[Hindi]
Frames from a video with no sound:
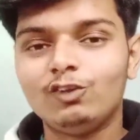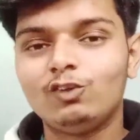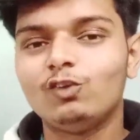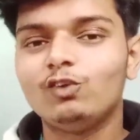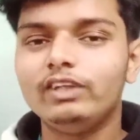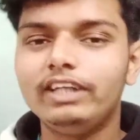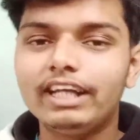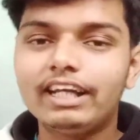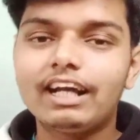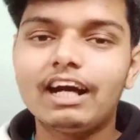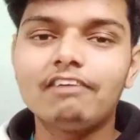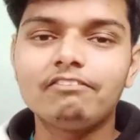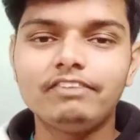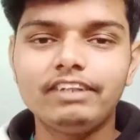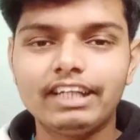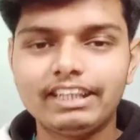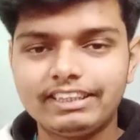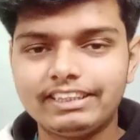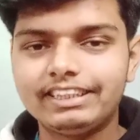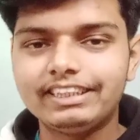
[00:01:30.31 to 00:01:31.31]
तो ये
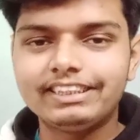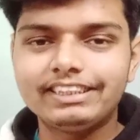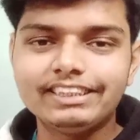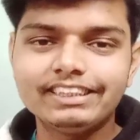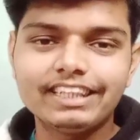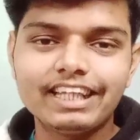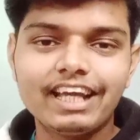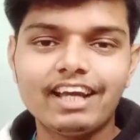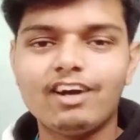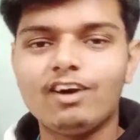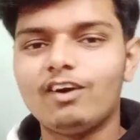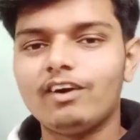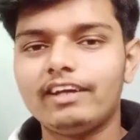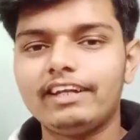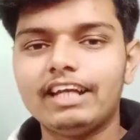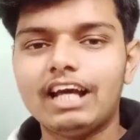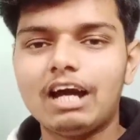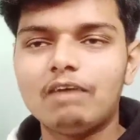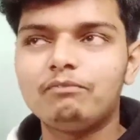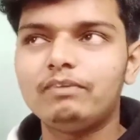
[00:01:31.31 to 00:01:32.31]
काफ़ी अच्छी चीज़ है और
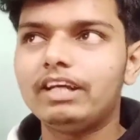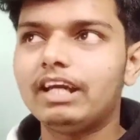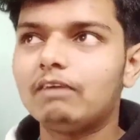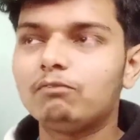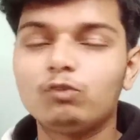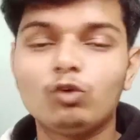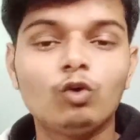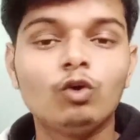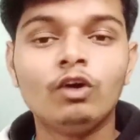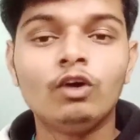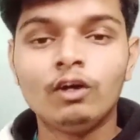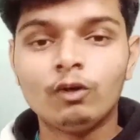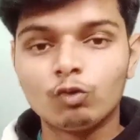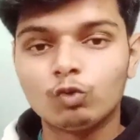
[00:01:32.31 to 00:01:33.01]
यहाँ पे आपको